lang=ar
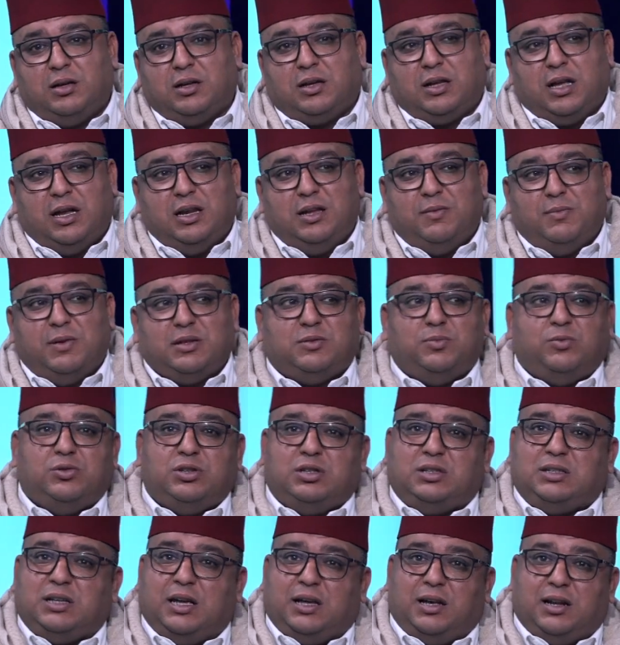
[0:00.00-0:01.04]
كلمات
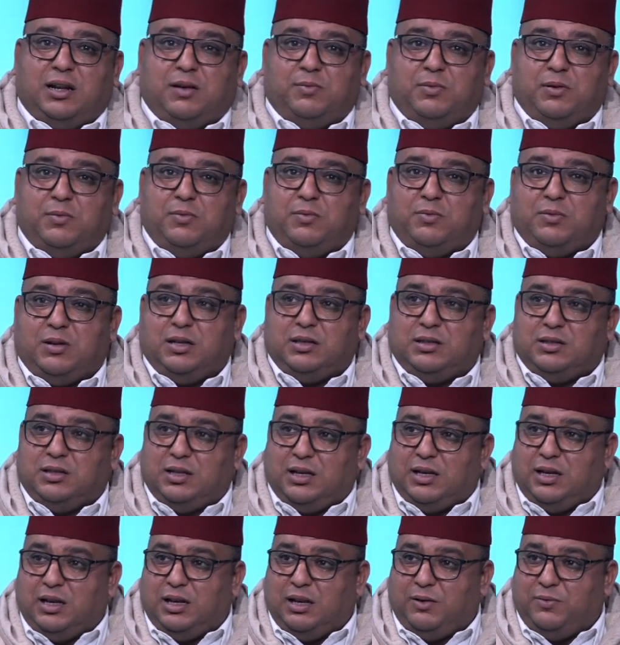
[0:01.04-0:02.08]
مستعربه ممكن
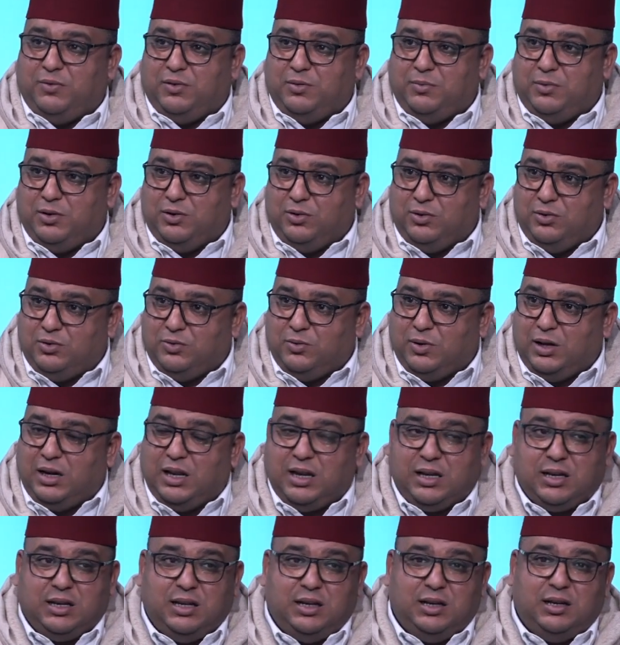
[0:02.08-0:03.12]
تدخلها في الملحون
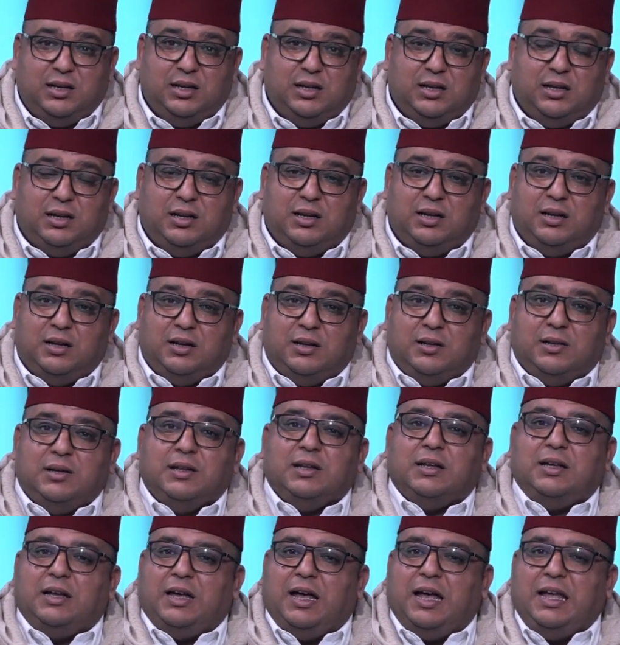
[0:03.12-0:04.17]
ولكن آه،
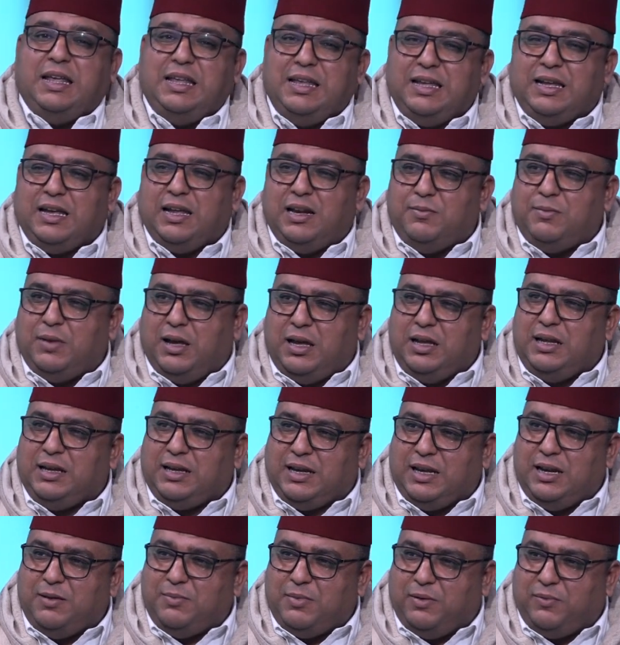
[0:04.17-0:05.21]
اي كلمه اي
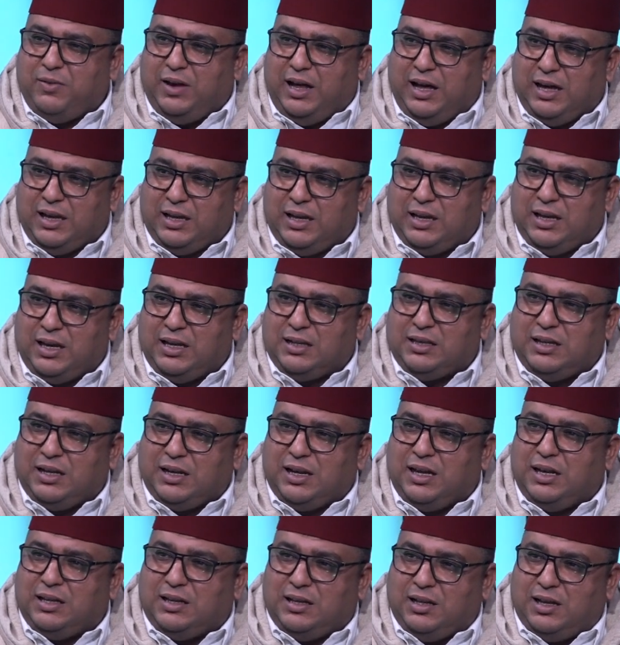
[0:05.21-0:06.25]
كلمه في الحقيقه
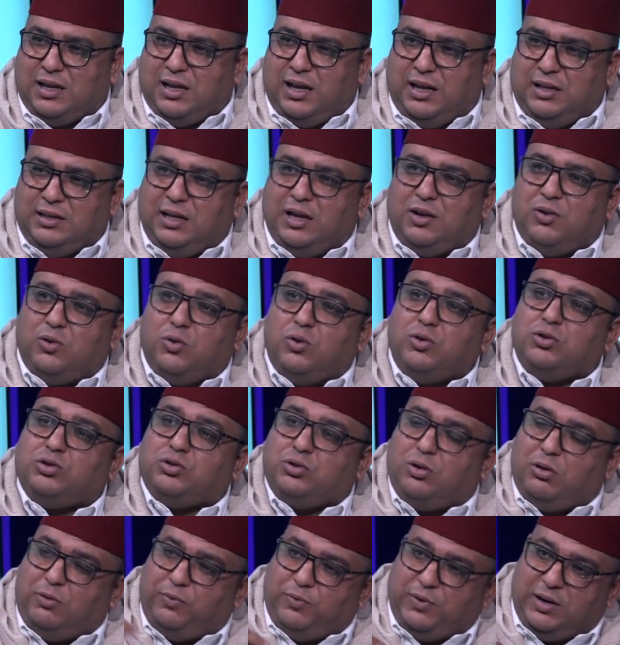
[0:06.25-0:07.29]
تلقى تلقى عندها
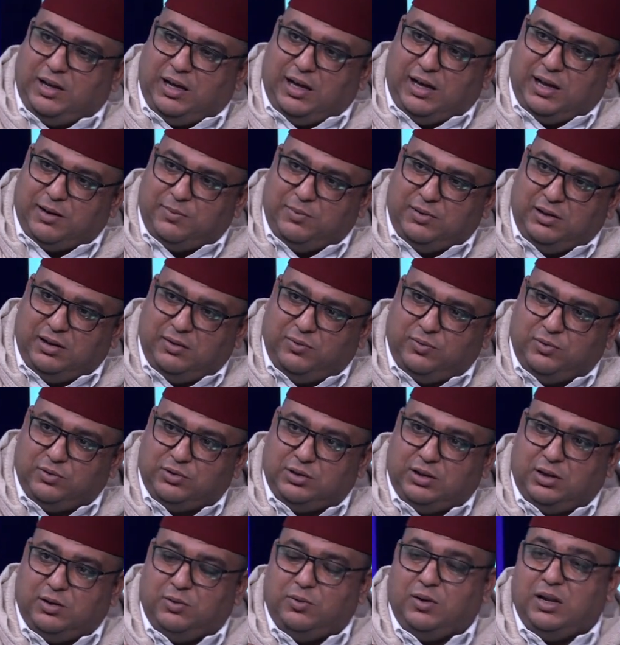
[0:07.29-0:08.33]
الاصول في العربيه
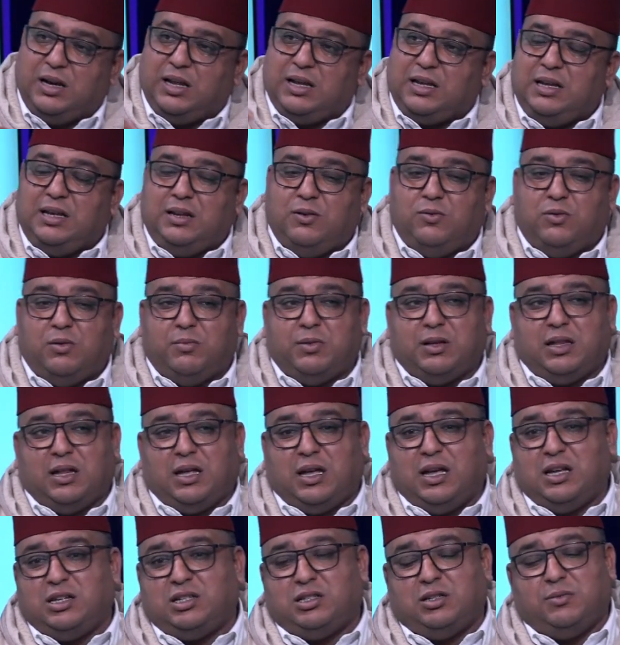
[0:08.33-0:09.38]
الفصحى ولكن هو ما
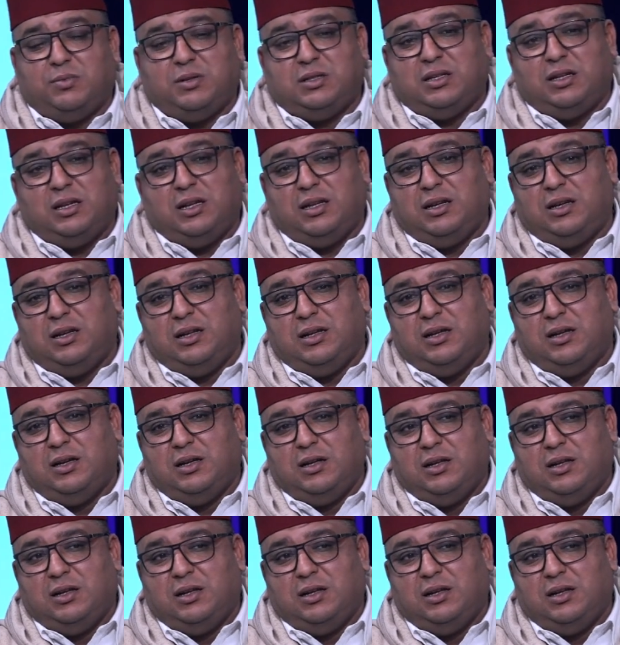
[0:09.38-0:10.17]
تلقاش مثلا